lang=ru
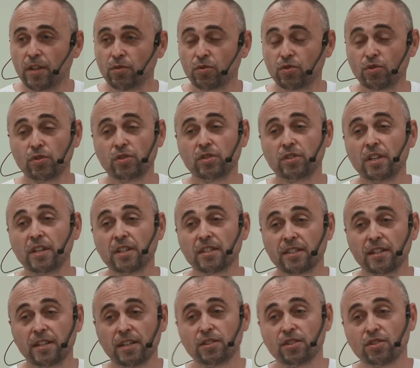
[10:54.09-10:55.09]
Но что
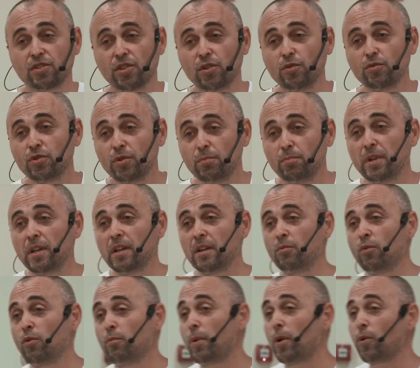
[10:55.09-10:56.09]
интересно, эти же люди били
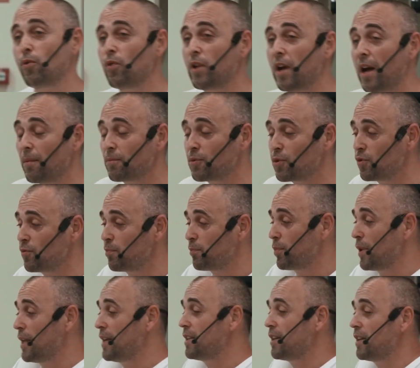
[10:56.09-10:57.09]
ему по рукам, то есть в
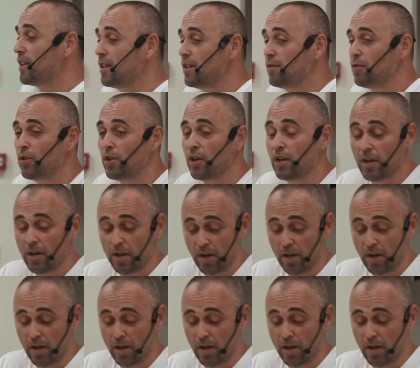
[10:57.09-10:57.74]
плане они его